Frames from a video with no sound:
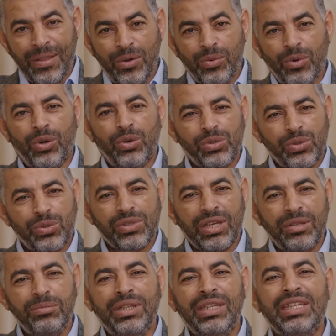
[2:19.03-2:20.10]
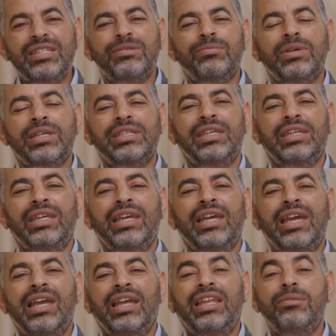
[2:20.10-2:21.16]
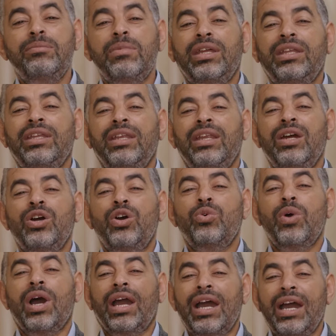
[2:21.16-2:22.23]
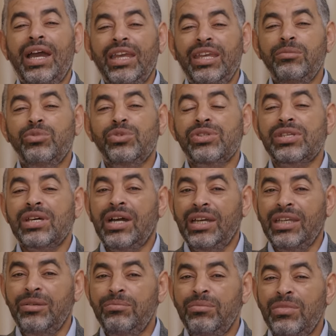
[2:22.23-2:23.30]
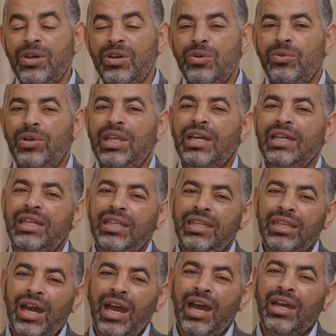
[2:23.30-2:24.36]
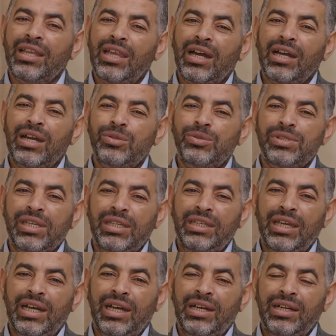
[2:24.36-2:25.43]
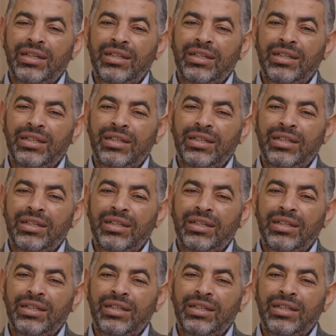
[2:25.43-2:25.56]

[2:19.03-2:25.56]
وخصوصا بالنسبة لمن هو قائم صائم ولكن أخلاقه سيئة